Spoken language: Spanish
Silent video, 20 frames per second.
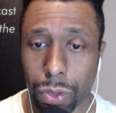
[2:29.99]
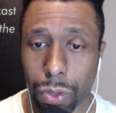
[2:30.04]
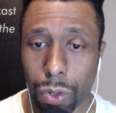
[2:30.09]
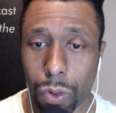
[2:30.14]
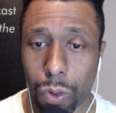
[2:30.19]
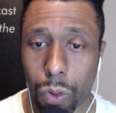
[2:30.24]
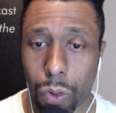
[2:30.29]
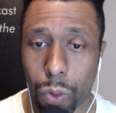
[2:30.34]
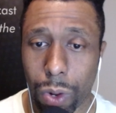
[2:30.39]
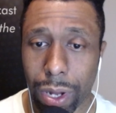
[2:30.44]
no
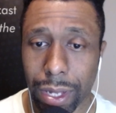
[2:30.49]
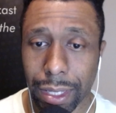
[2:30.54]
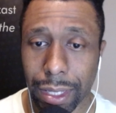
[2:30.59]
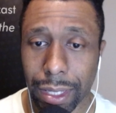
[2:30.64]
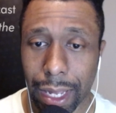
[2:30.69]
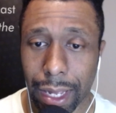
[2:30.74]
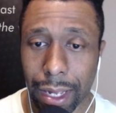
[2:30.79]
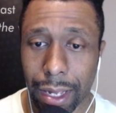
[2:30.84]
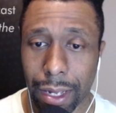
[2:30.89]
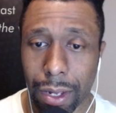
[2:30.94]

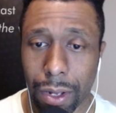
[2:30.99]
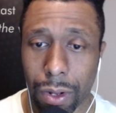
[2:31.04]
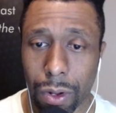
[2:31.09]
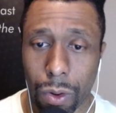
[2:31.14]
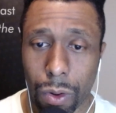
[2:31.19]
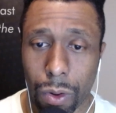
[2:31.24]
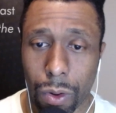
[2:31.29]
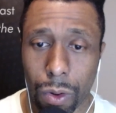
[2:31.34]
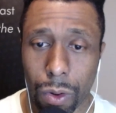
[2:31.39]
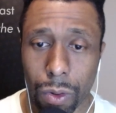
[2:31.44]
cuenta
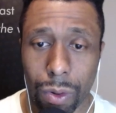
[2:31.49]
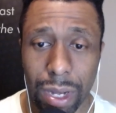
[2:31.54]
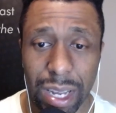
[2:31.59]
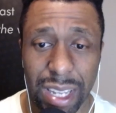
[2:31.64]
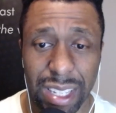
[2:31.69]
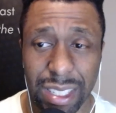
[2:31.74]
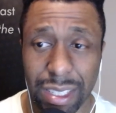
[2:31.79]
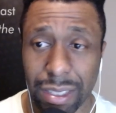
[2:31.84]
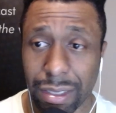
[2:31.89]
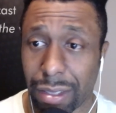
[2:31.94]
o no
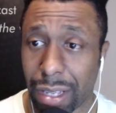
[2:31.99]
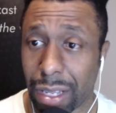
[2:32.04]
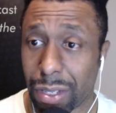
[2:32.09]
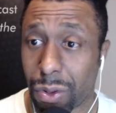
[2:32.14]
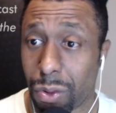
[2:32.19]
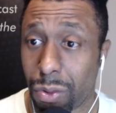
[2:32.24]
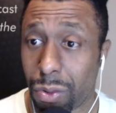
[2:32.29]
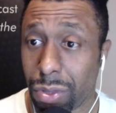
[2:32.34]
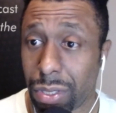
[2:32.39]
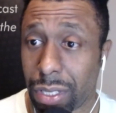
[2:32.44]
les
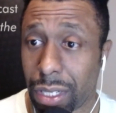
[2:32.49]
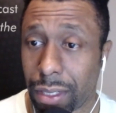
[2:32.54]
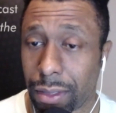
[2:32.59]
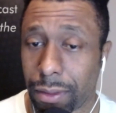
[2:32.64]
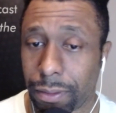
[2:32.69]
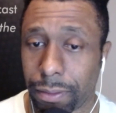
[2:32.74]
escucha.